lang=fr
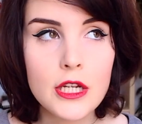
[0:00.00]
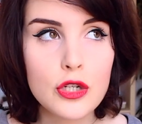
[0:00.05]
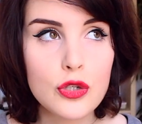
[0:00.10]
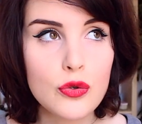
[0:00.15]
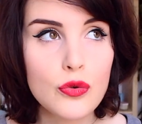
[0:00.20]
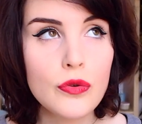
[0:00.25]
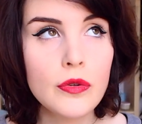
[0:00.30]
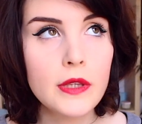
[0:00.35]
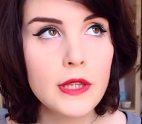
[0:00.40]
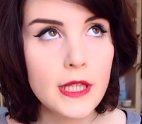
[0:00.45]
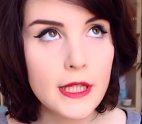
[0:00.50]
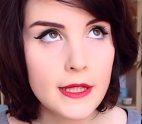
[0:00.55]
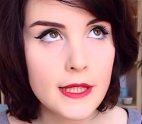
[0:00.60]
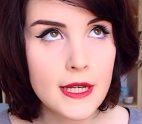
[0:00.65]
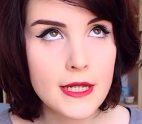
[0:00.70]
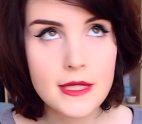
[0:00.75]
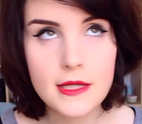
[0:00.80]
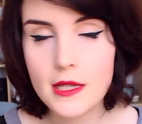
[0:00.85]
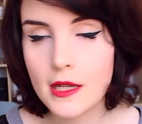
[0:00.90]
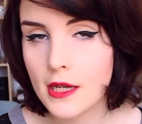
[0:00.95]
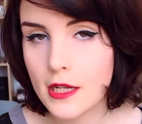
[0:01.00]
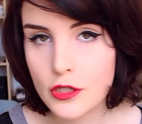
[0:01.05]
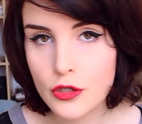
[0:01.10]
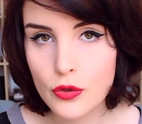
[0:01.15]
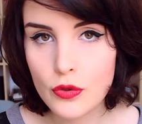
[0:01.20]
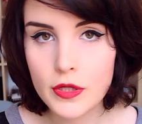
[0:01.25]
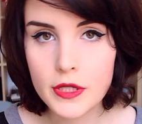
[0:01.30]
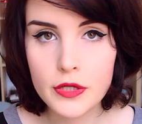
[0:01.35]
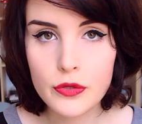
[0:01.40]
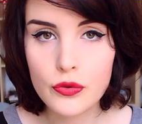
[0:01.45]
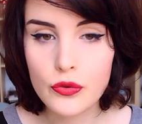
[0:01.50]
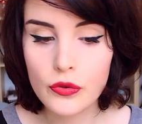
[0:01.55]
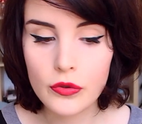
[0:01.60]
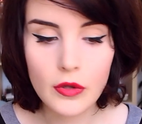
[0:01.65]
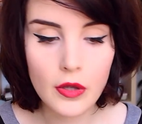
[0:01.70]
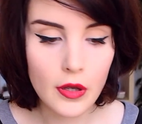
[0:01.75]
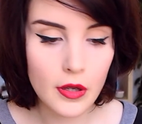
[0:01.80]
et je déteste la solitude.